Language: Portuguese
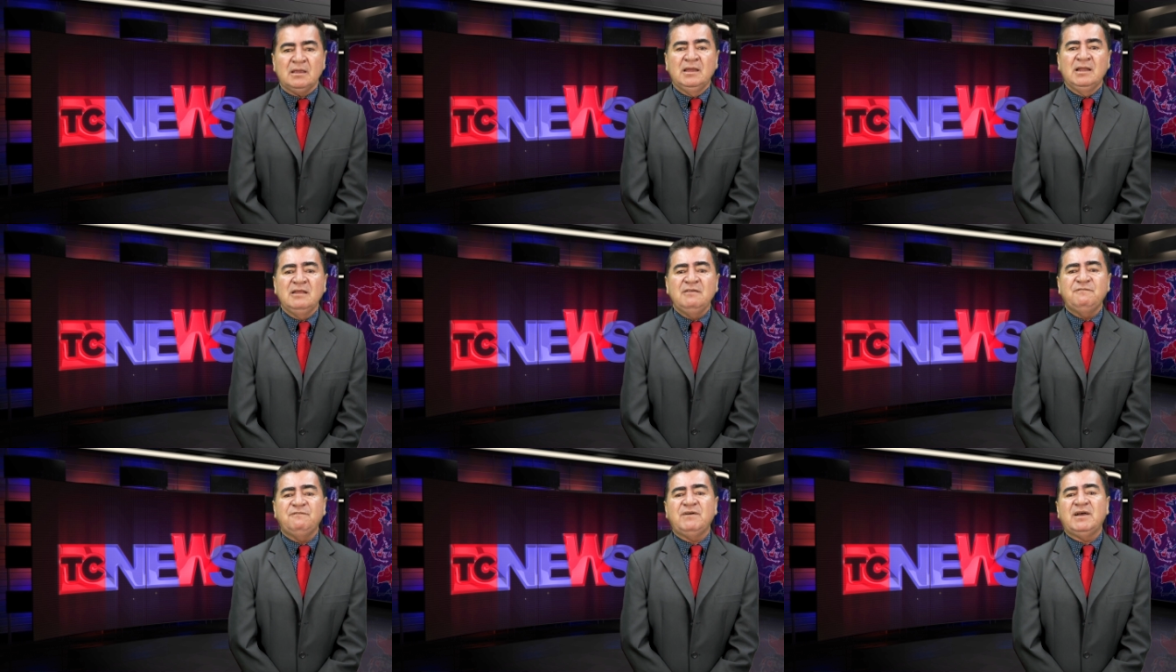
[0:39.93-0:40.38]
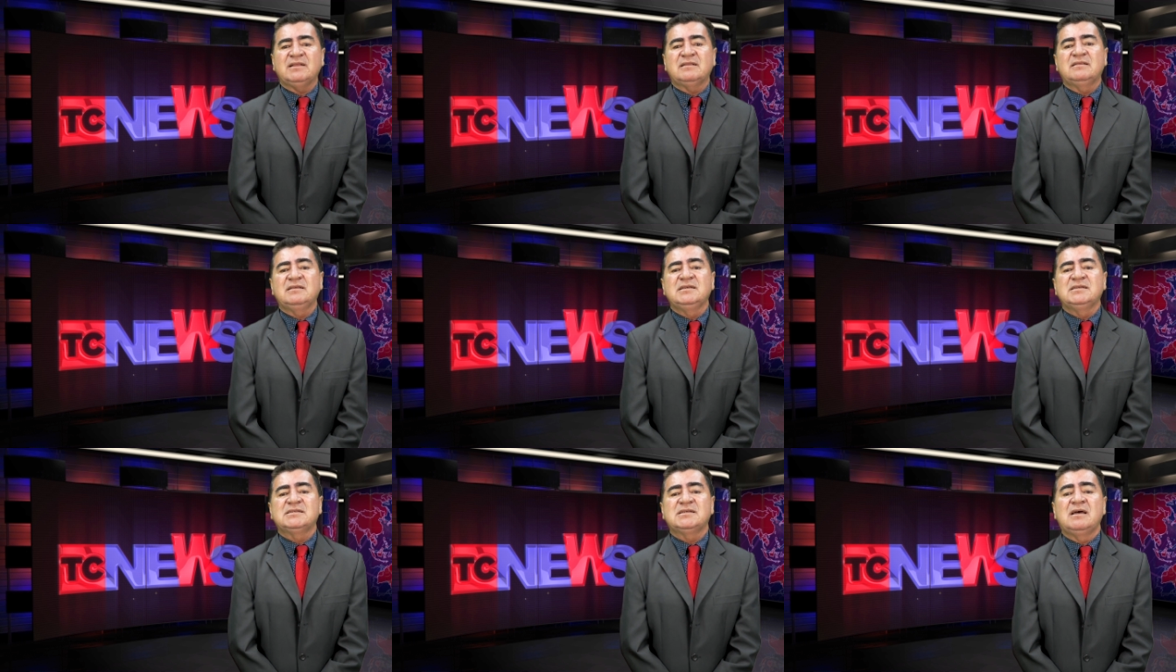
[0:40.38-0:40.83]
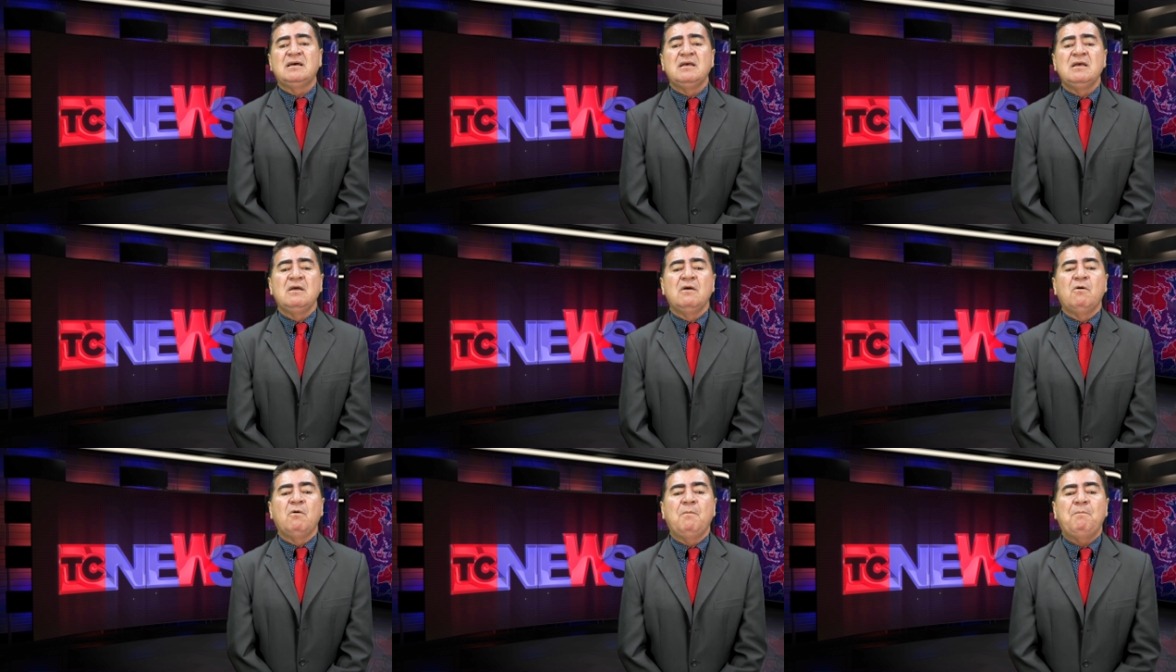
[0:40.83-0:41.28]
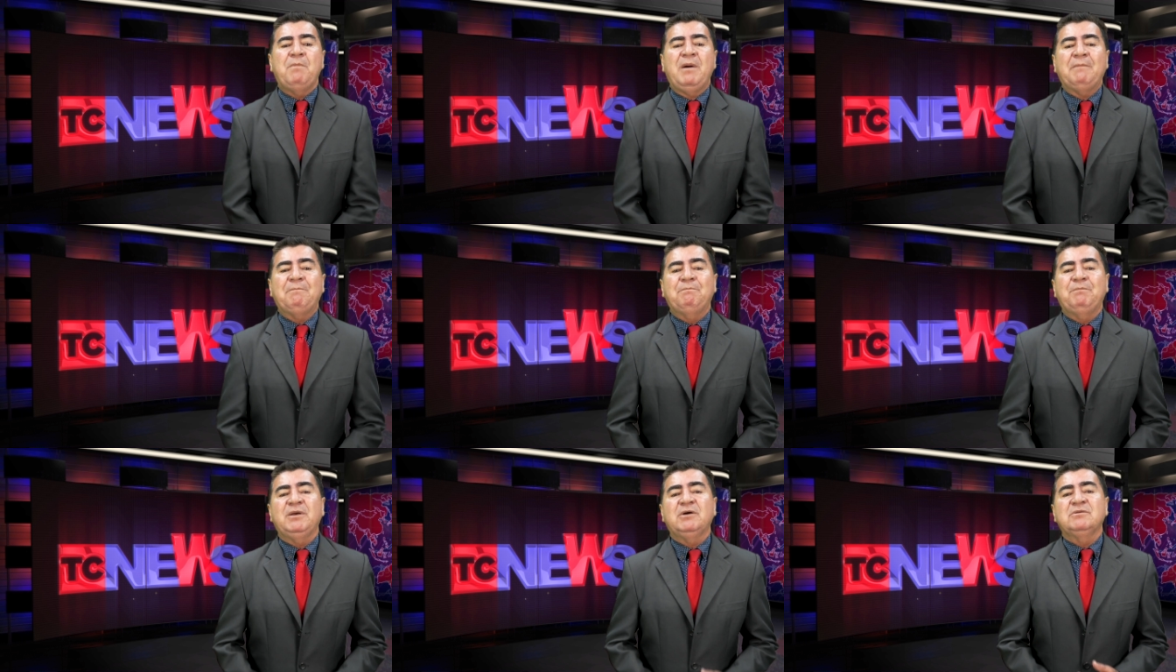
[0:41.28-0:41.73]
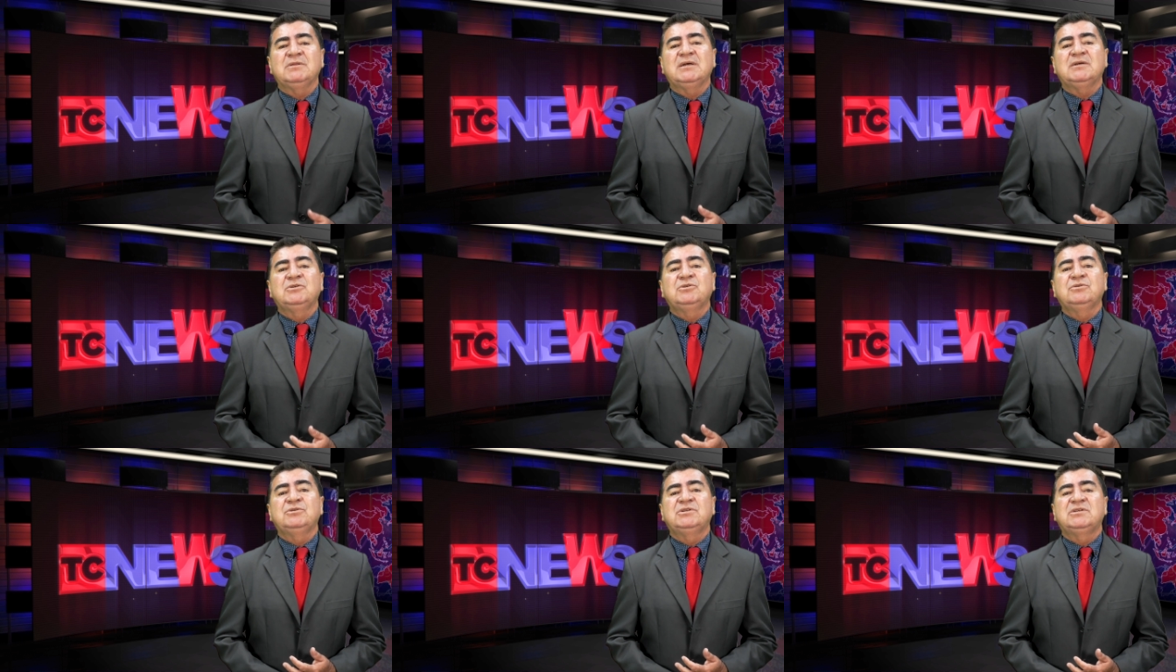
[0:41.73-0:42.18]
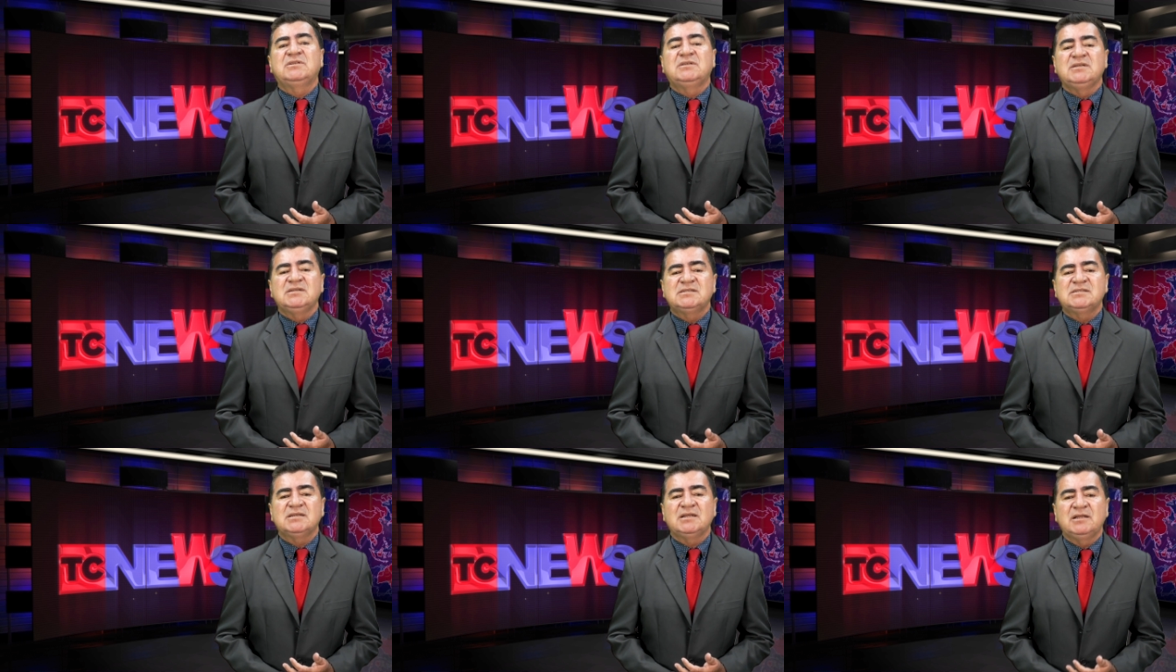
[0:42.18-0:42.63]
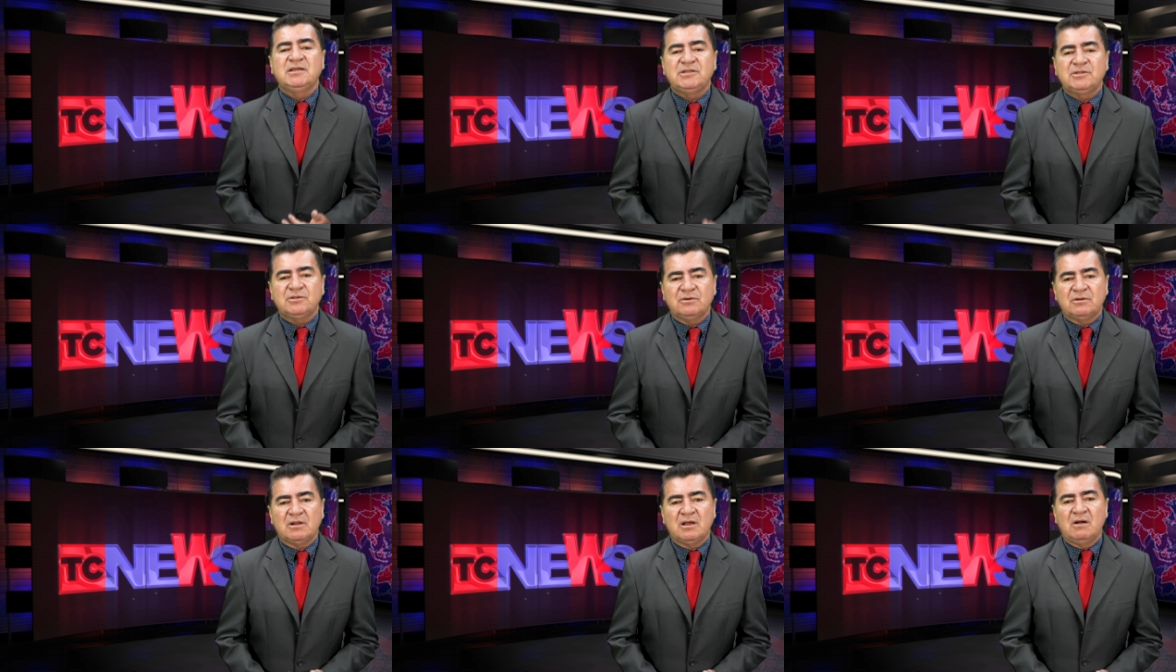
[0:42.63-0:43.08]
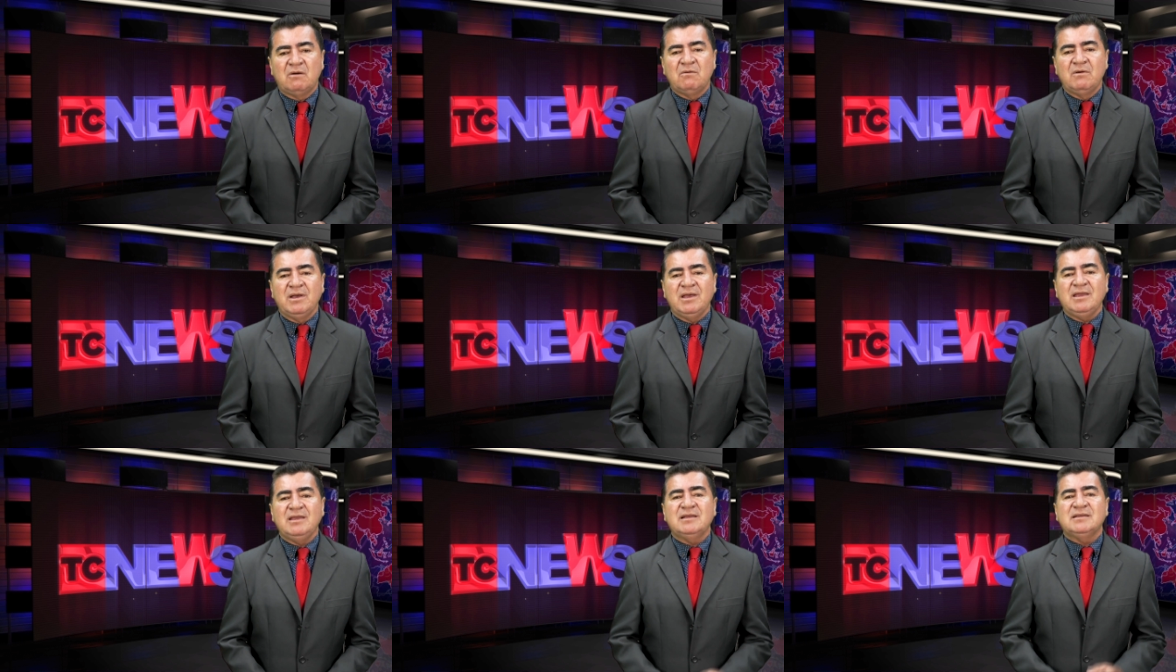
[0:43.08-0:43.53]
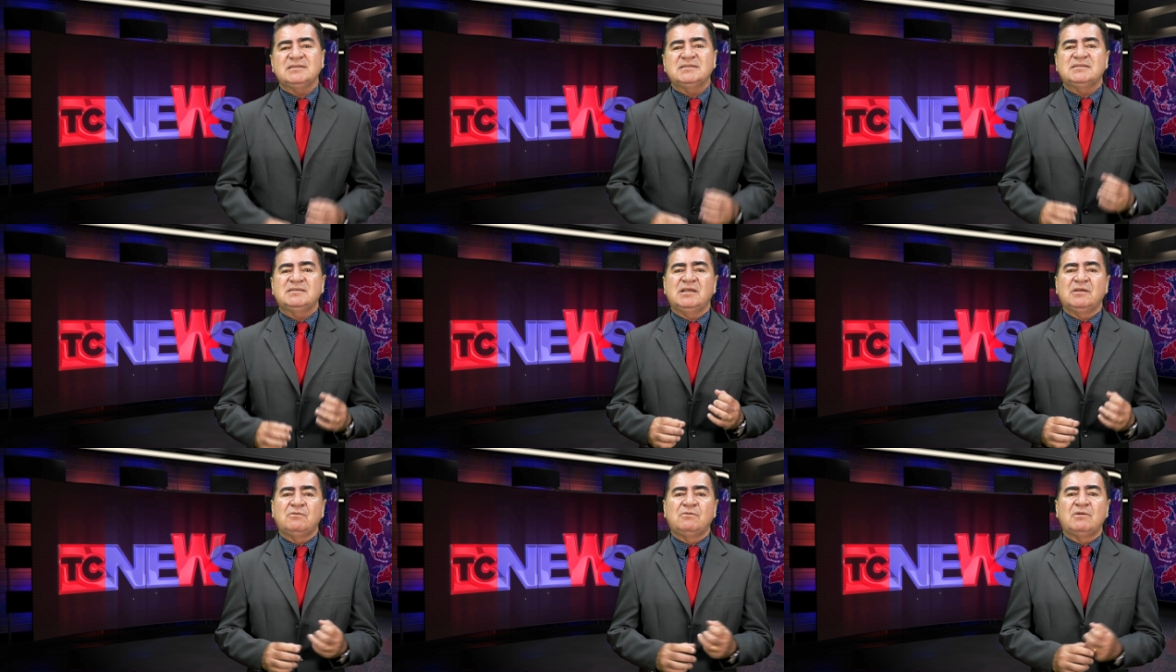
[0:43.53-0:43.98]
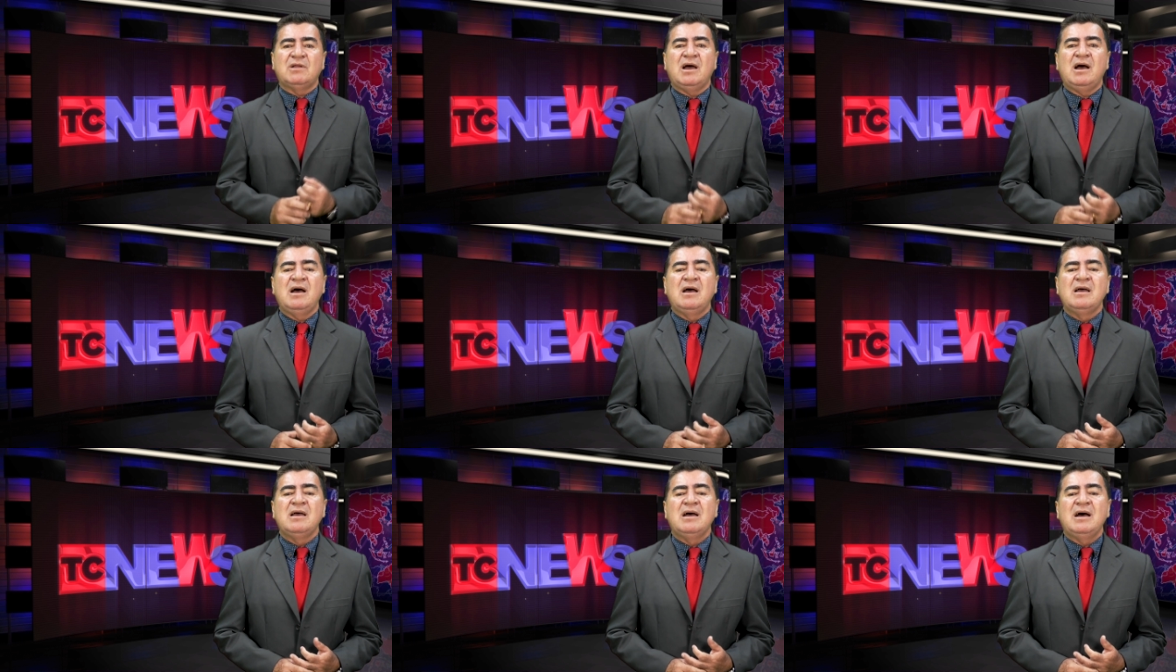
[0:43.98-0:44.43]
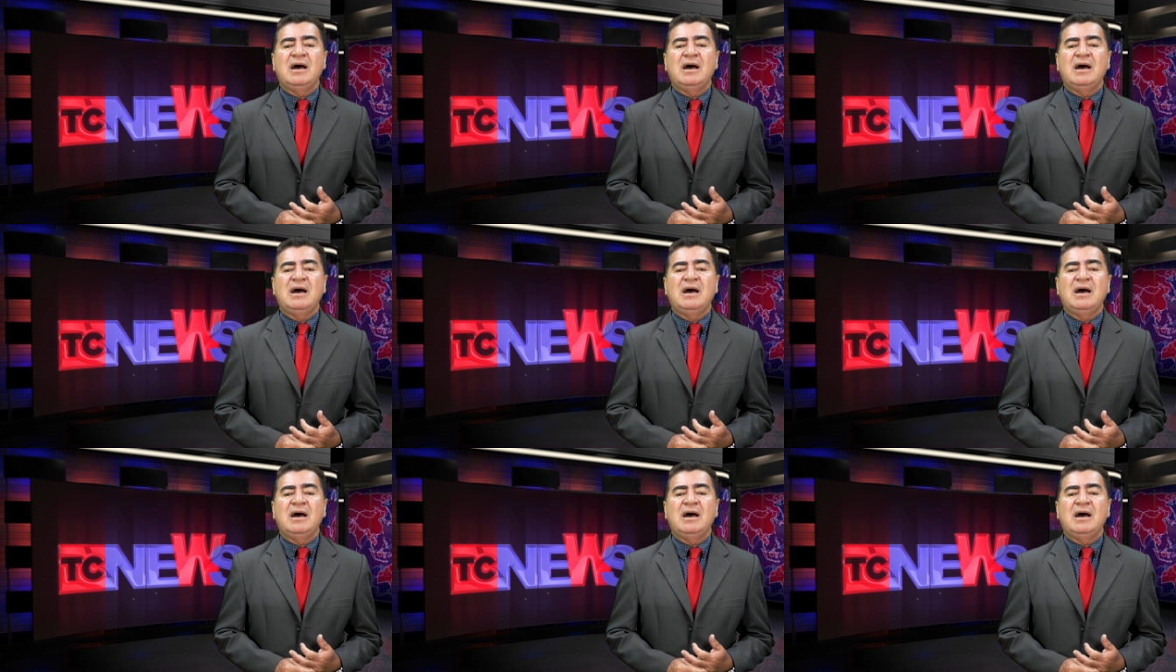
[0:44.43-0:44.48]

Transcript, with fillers: ele enfatiza o papel da justiça eleitoral em assegurar